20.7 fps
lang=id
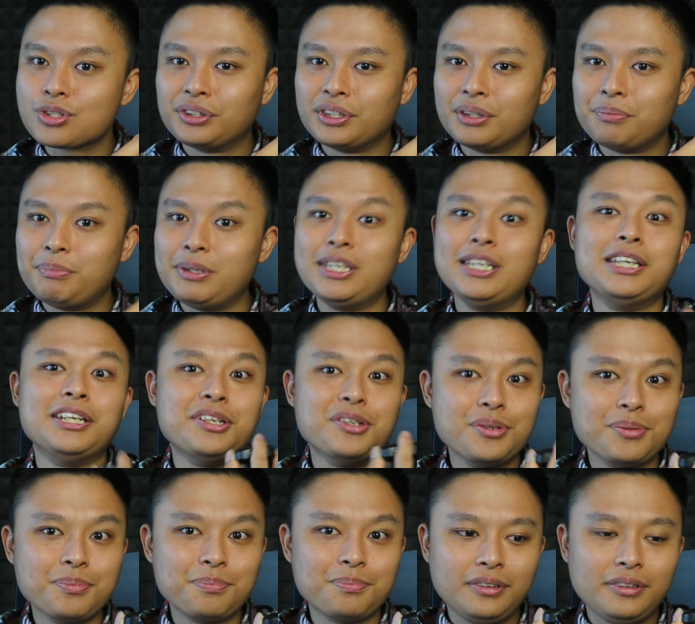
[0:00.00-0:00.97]
lebih
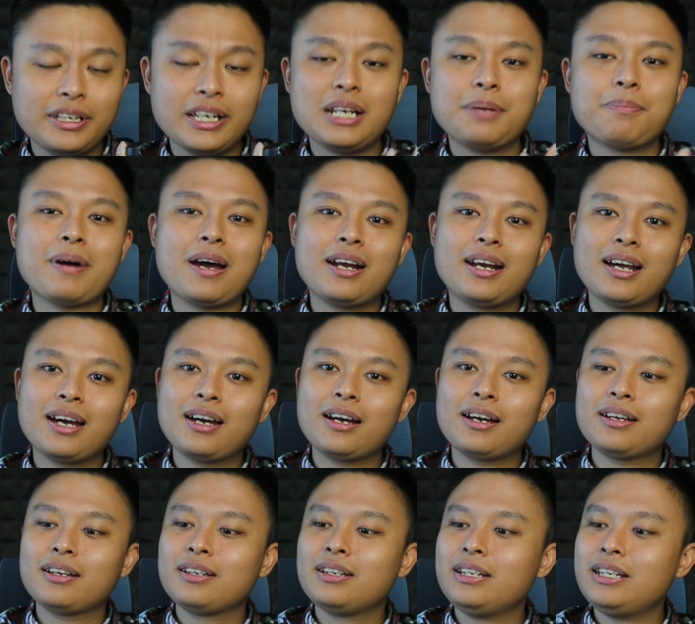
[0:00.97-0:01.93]
hidup
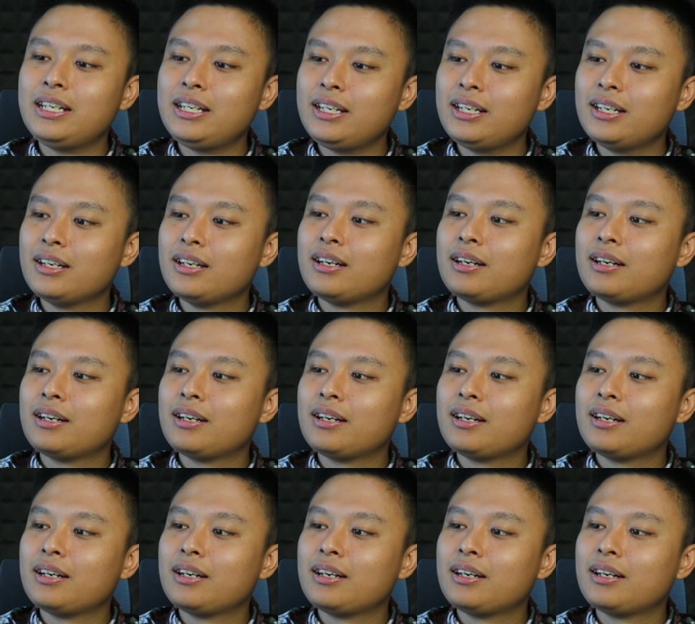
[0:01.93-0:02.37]
daripada di